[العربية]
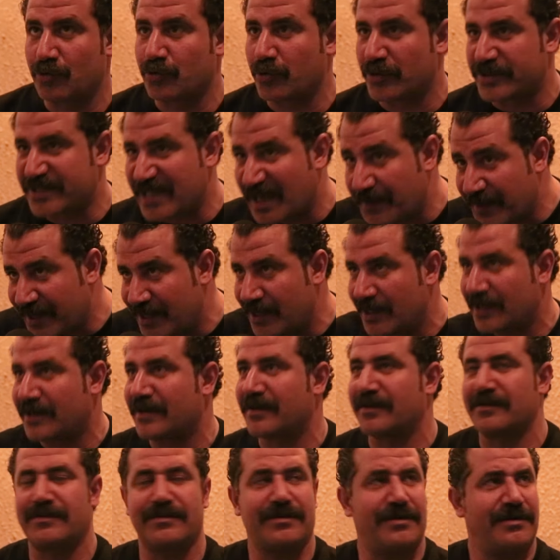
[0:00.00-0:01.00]
دكتور سمير
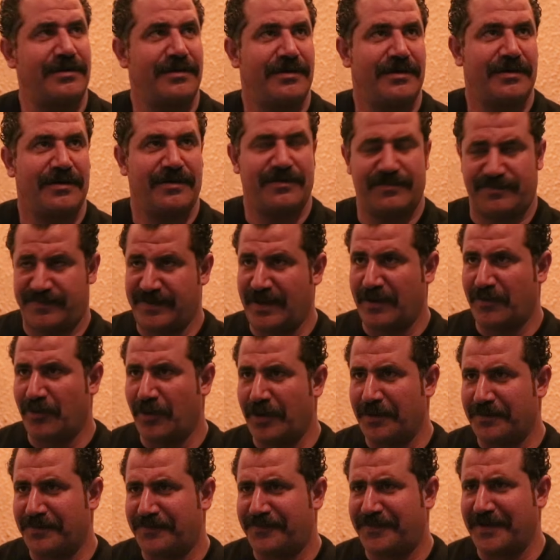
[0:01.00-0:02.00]
ف...
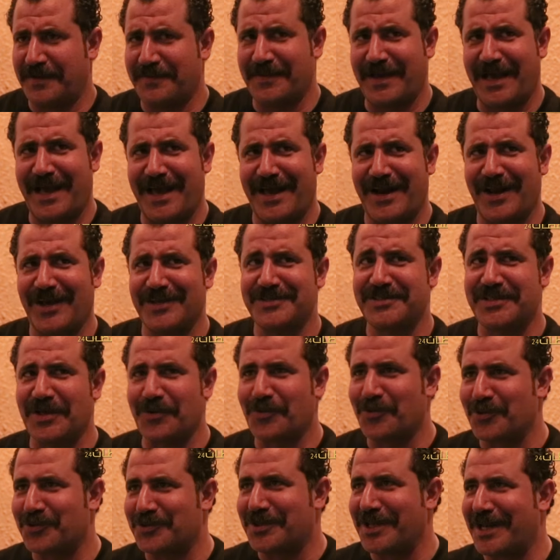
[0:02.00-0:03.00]
ف... انا
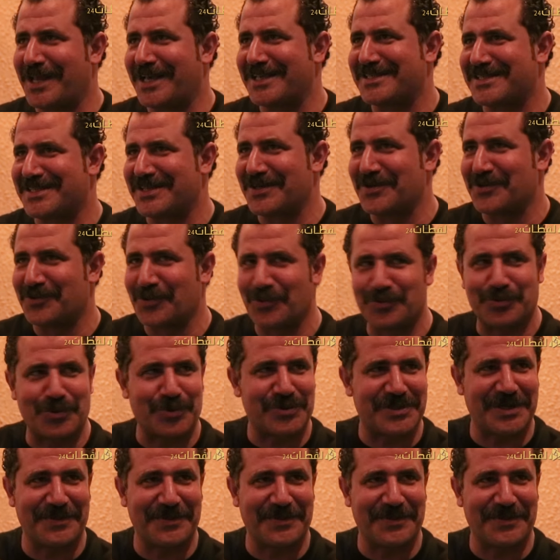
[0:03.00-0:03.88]
اصلا كنت ناسي دكتور